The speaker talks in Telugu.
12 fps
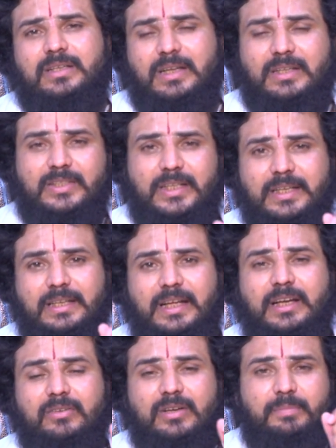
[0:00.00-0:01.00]
రాజకీయ
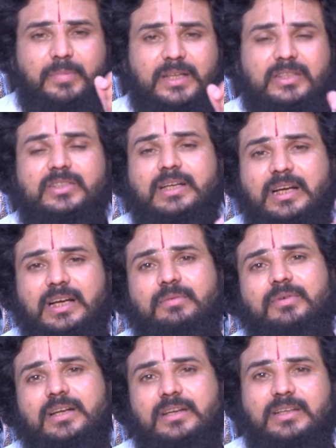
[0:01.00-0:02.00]
నాయకుల పరీక్ష
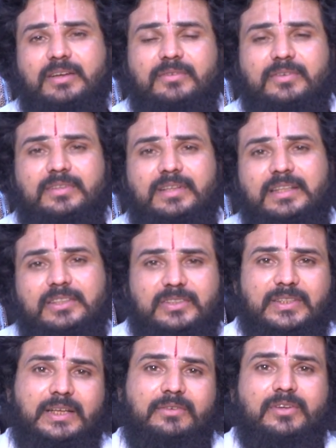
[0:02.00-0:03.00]
కాలం అన్నట్టు ఉంటుంది
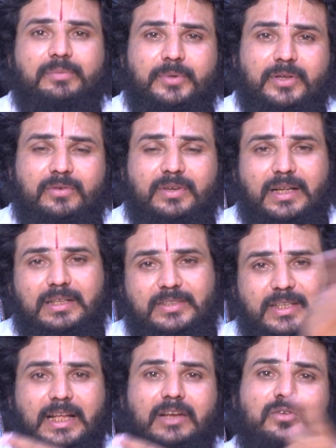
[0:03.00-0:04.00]
అధిష్టానంలో పేరున్న
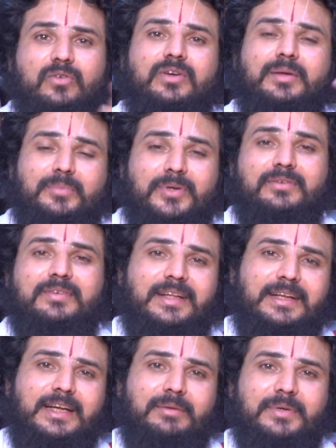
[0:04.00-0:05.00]
జనాల్లో కూడా
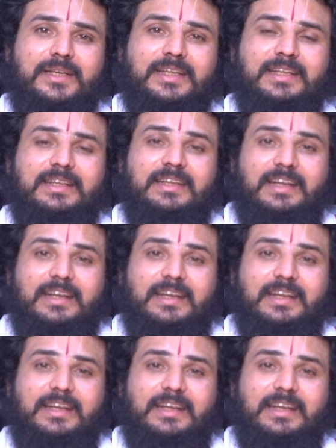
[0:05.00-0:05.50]
పేరున్నారు కాబట్టి